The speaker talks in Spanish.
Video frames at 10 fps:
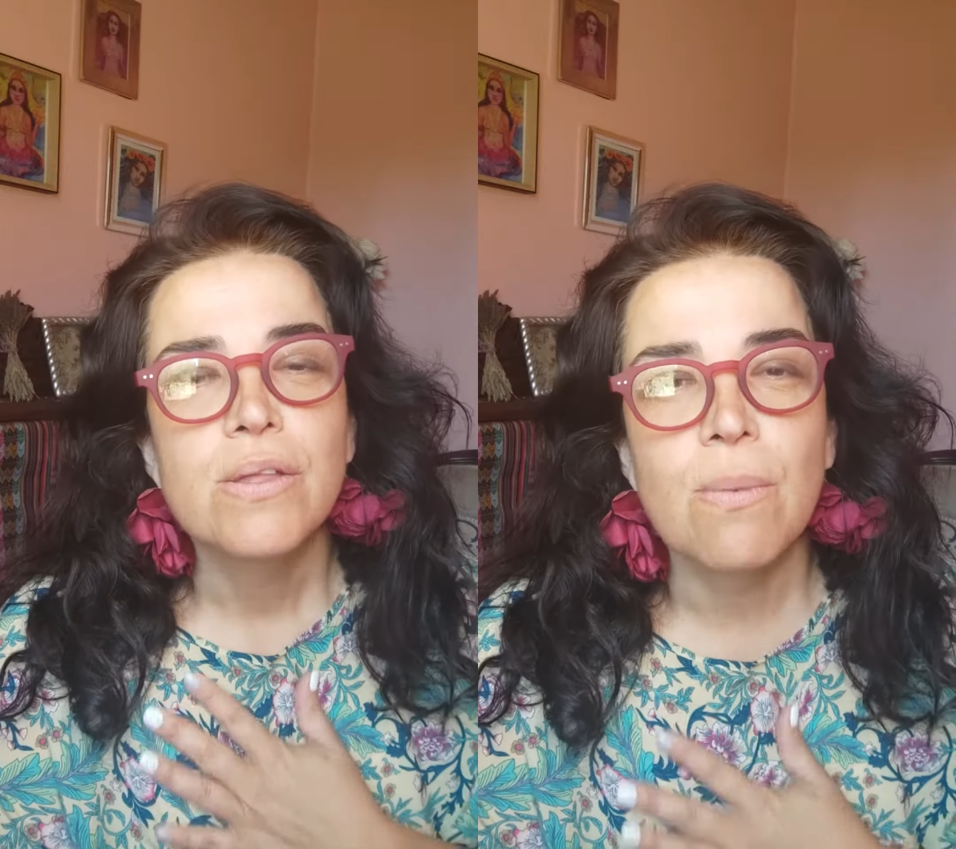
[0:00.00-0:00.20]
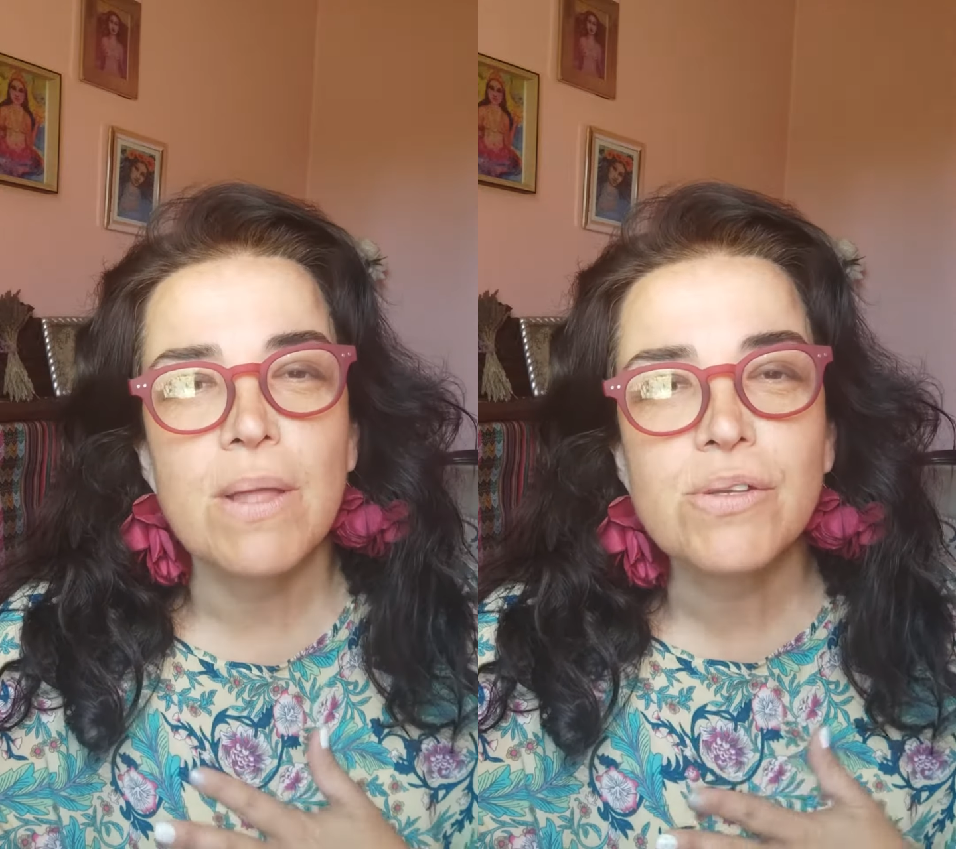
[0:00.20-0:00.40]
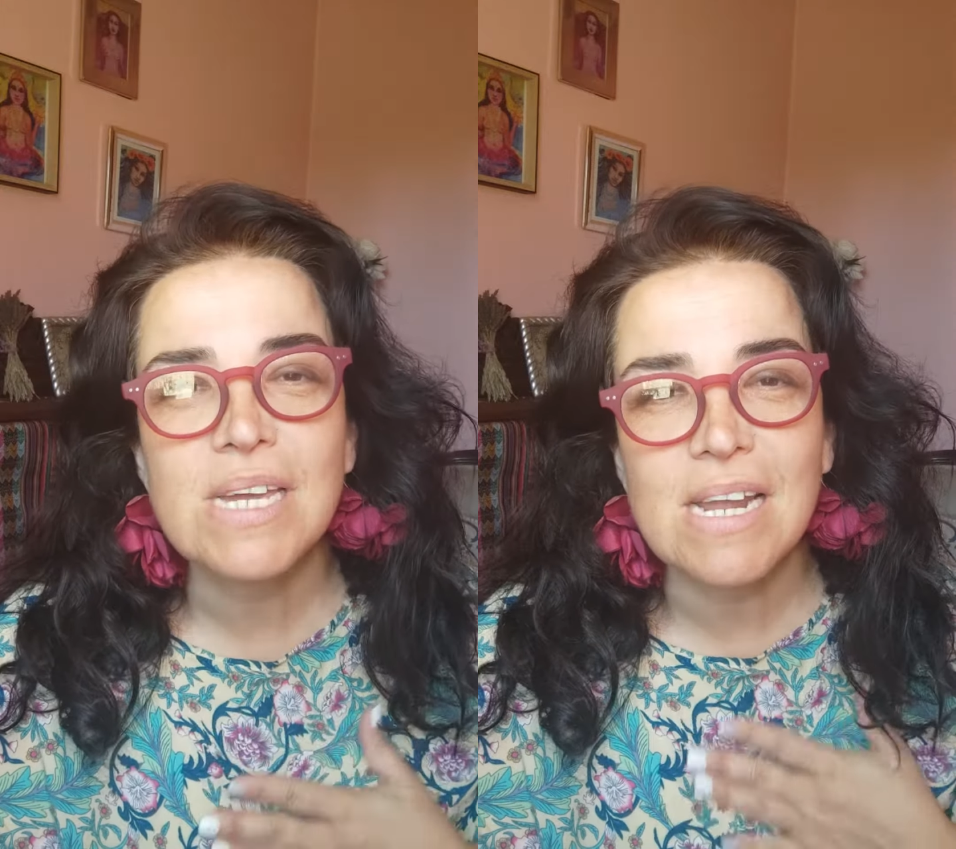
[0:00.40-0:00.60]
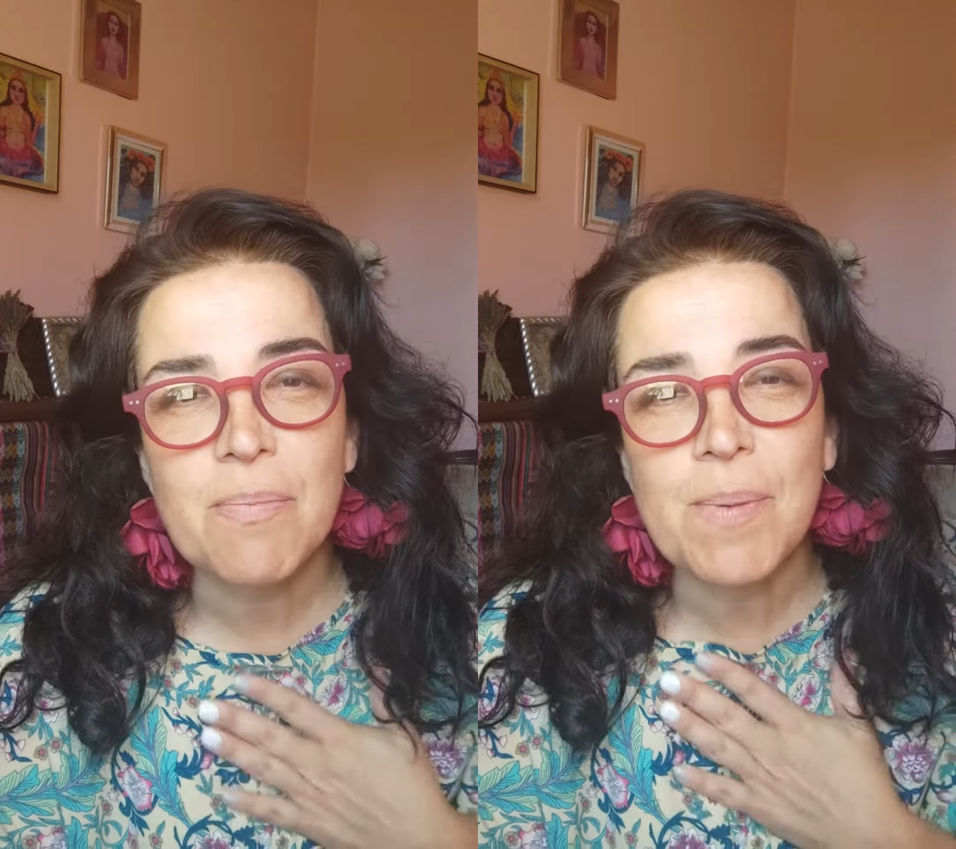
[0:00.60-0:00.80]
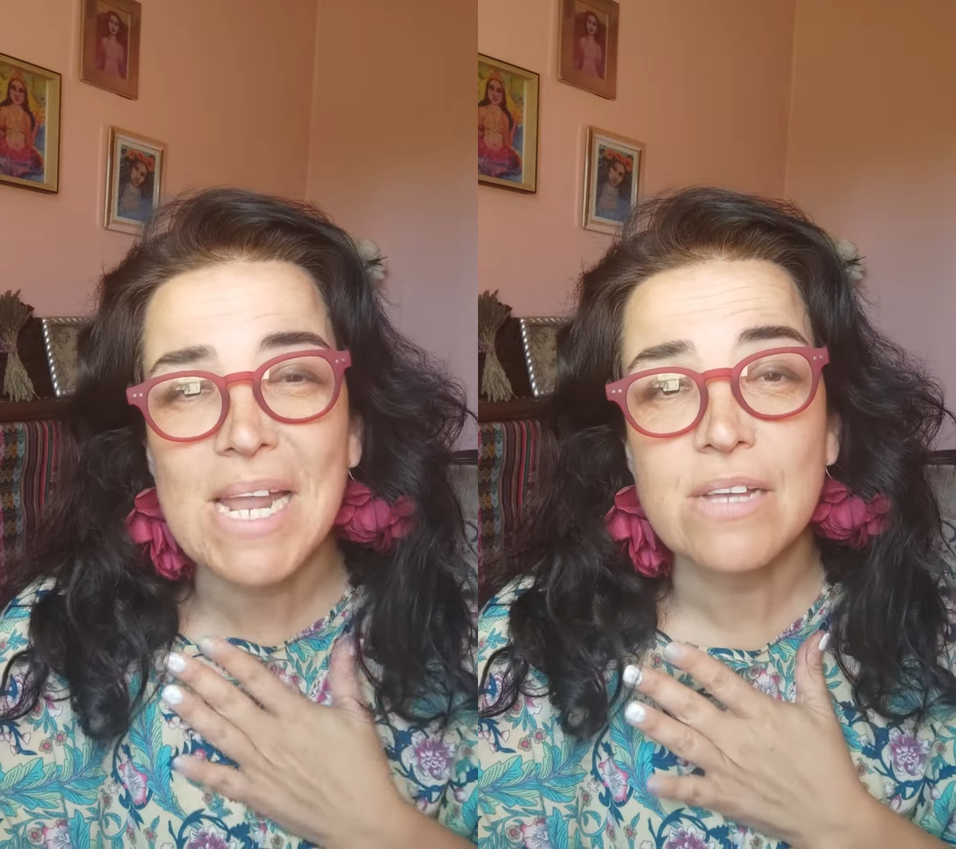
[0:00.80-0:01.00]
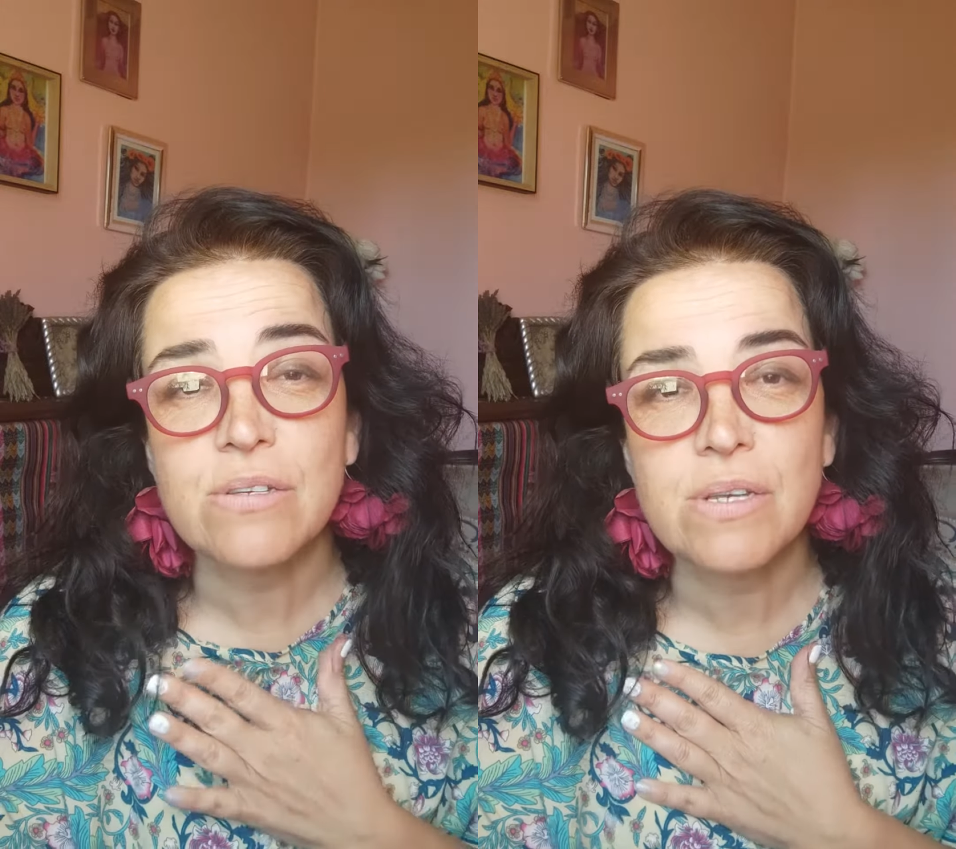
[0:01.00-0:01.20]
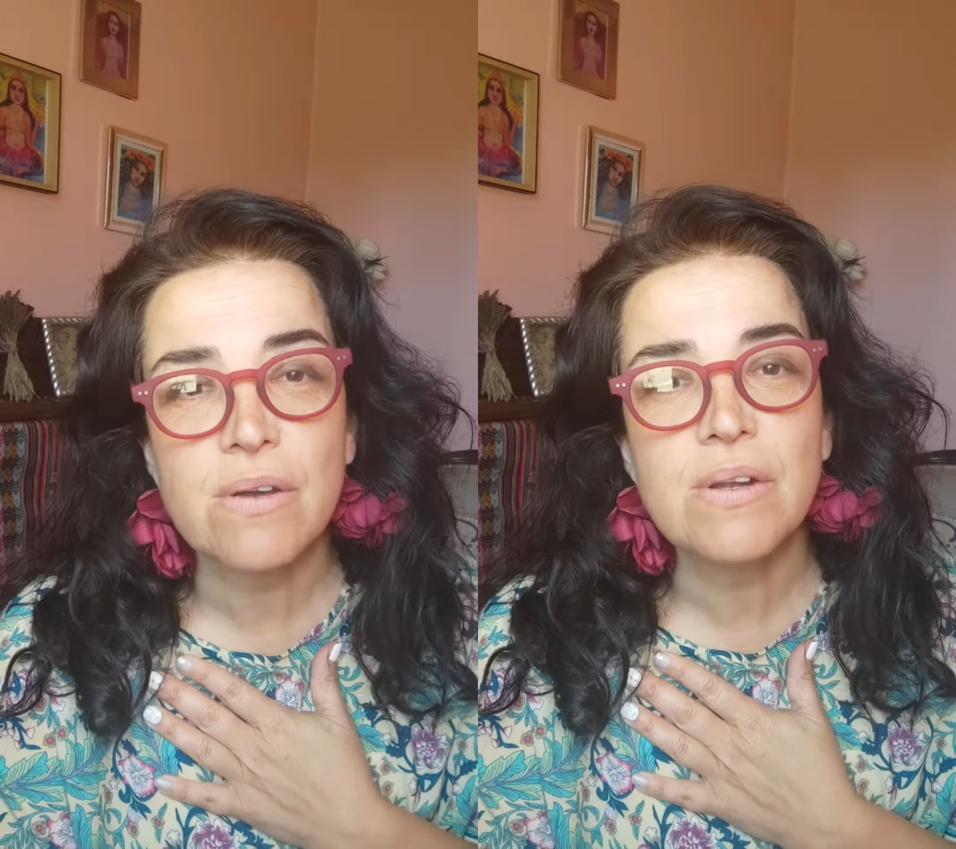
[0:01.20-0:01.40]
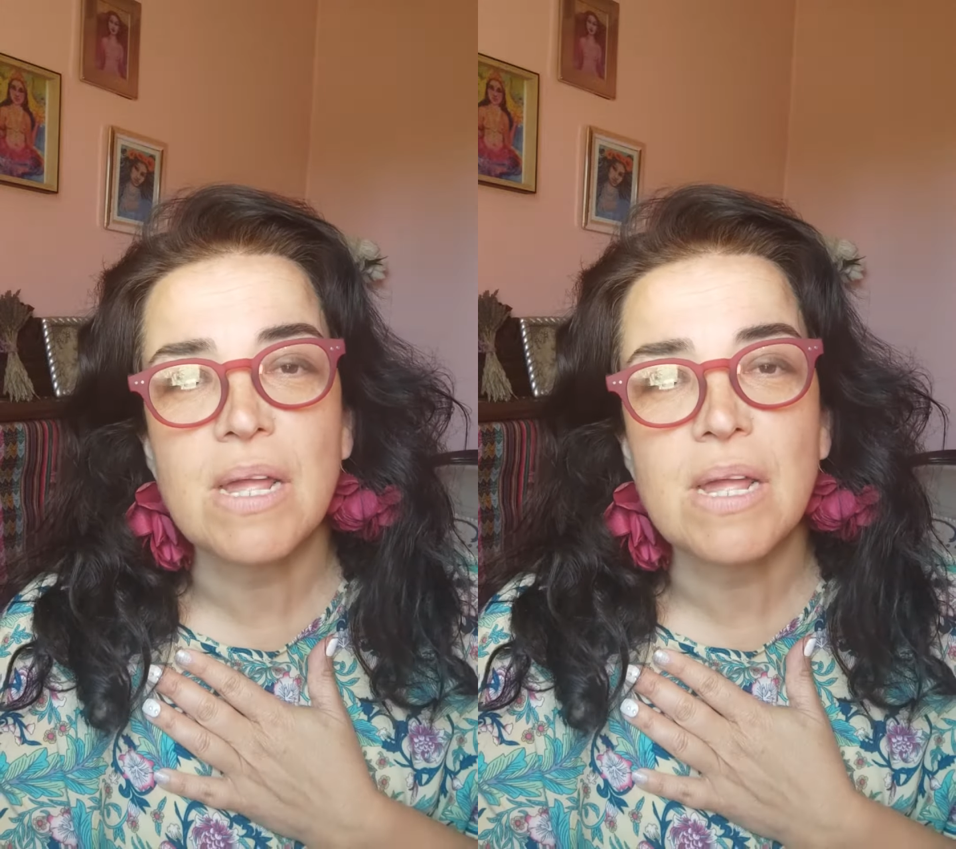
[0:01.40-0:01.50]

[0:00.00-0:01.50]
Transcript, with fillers: tomándose respiración